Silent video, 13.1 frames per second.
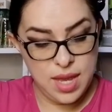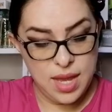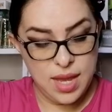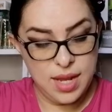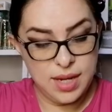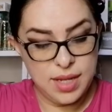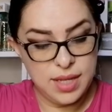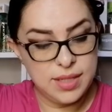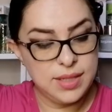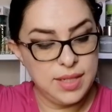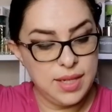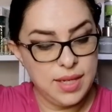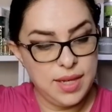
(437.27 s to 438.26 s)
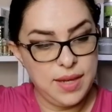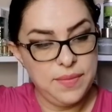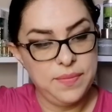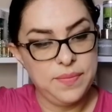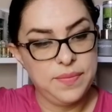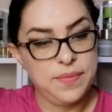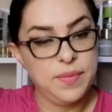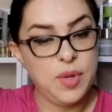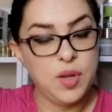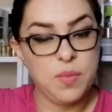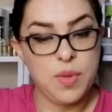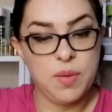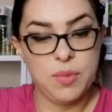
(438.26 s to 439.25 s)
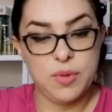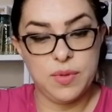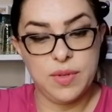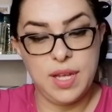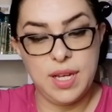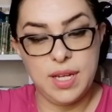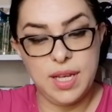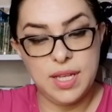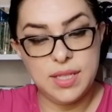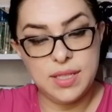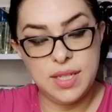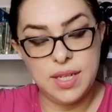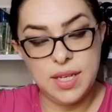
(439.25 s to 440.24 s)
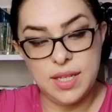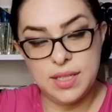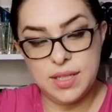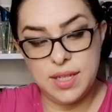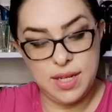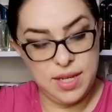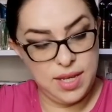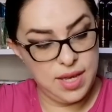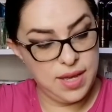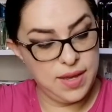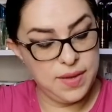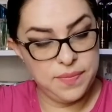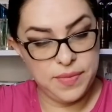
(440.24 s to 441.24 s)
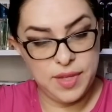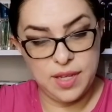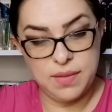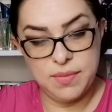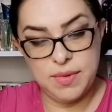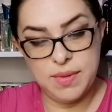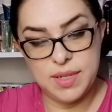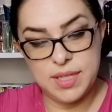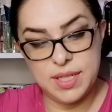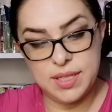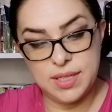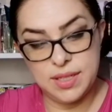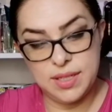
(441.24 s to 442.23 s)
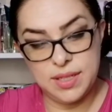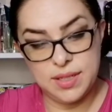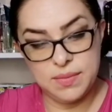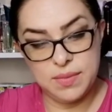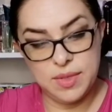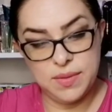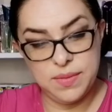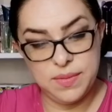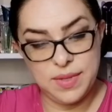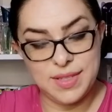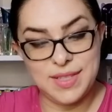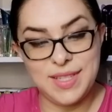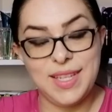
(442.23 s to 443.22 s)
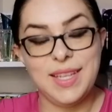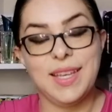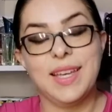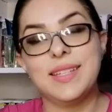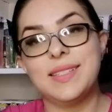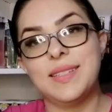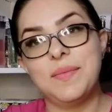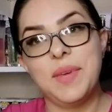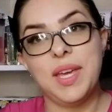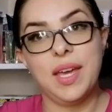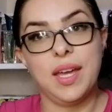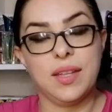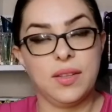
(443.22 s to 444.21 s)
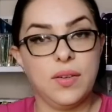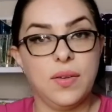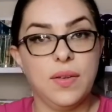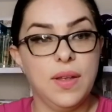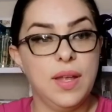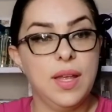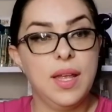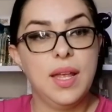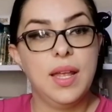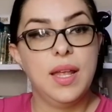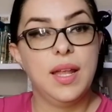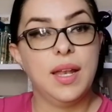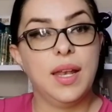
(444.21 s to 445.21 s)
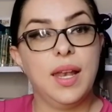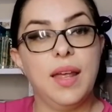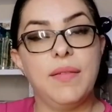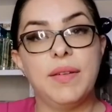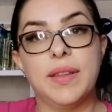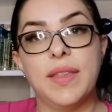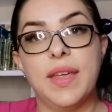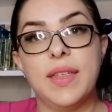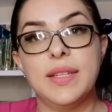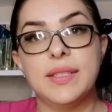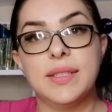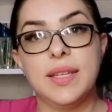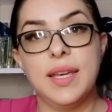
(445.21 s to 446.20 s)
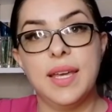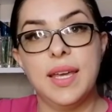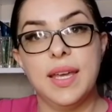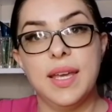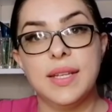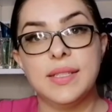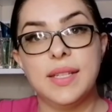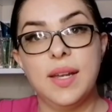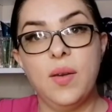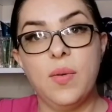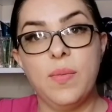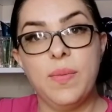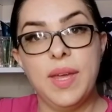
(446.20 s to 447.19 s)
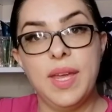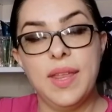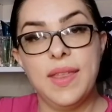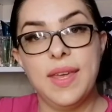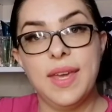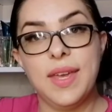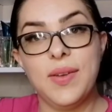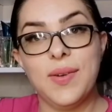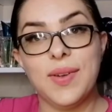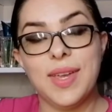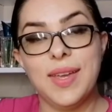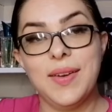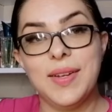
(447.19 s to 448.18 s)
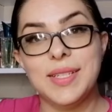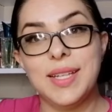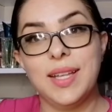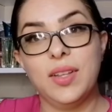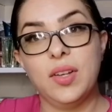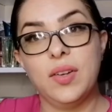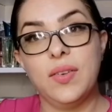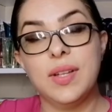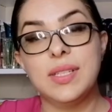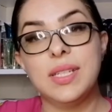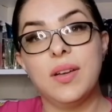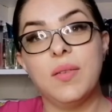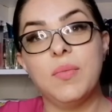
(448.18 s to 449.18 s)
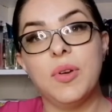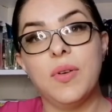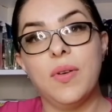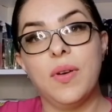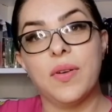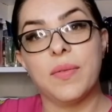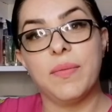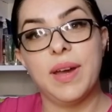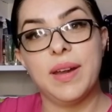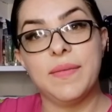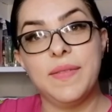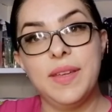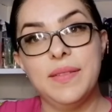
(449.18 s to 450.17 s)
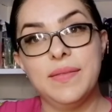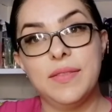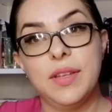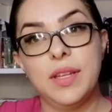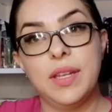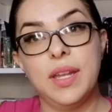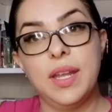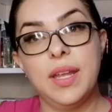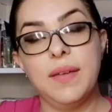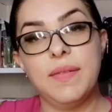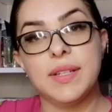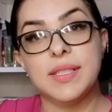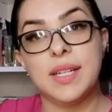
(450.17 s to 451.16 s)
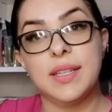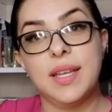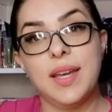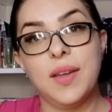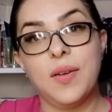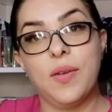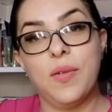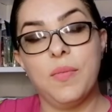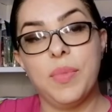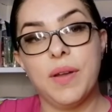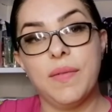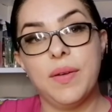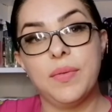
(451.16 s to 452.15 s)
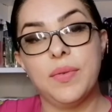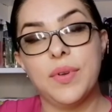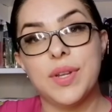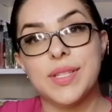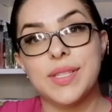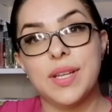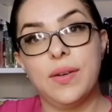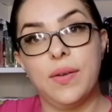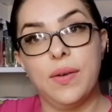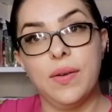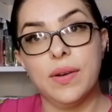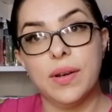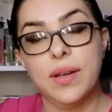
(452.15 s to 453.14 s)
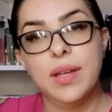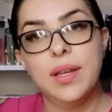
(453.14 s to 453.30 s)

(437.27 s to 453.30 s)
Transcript: El que sigue, voy mi amor, el que sigue sería, déjenme ver si este sí es mío. Sí, este me encantó. La verdad es que este lo vi y dije, yo quiero ese tono así como color Barbie. Tiene bastante que no compraba uno en este color.